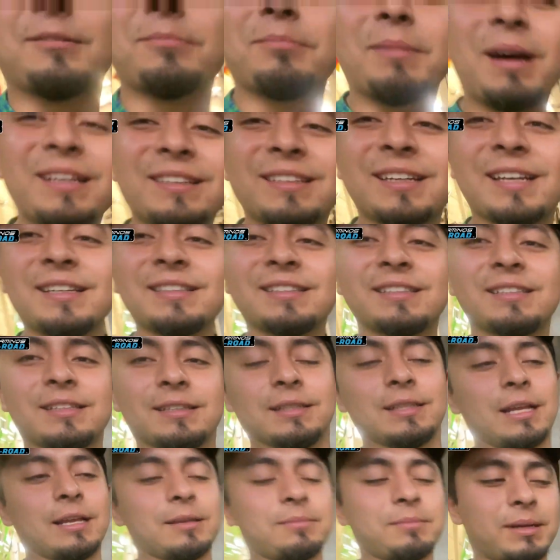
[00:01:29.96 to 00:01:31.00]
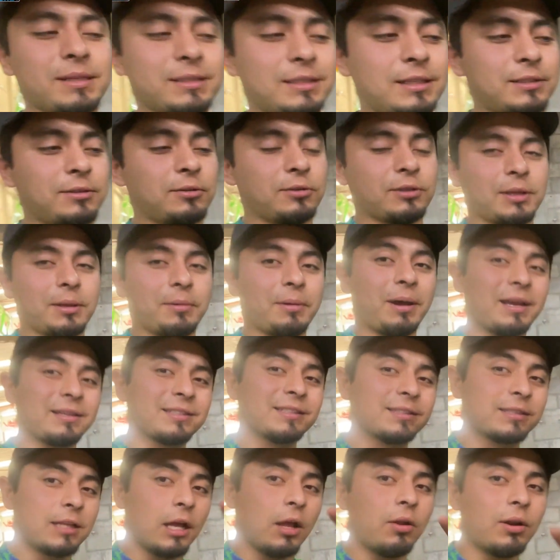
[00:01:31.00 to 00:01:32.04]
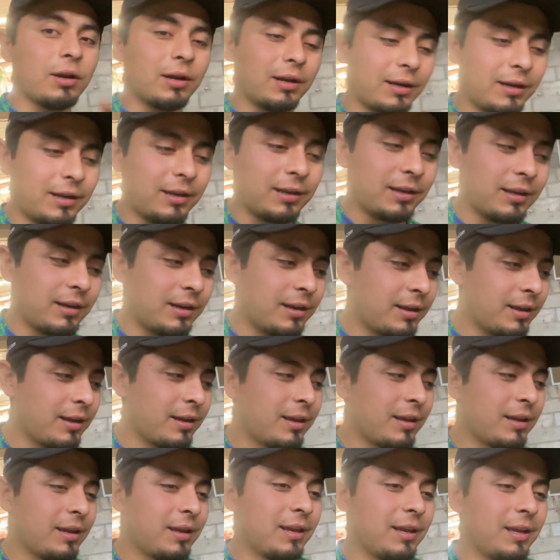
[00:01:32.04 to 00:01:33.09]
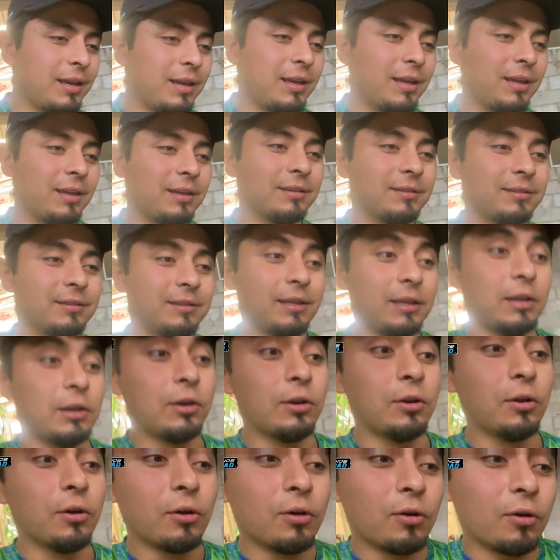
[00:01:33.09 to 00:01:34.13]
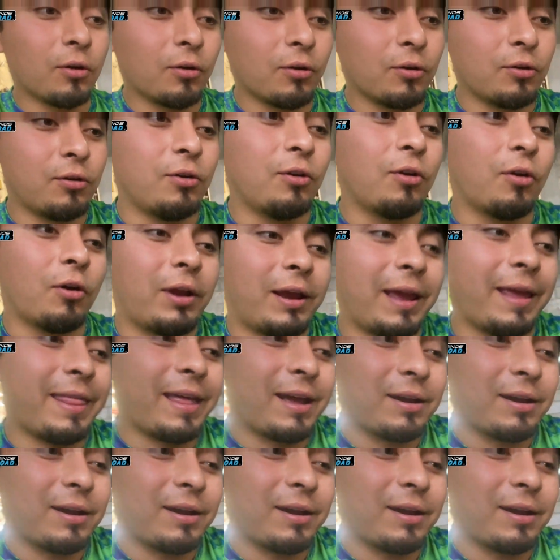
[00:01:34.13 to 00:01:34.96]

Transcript: masas, las masas donde va sentado el ring, este, no, no quedan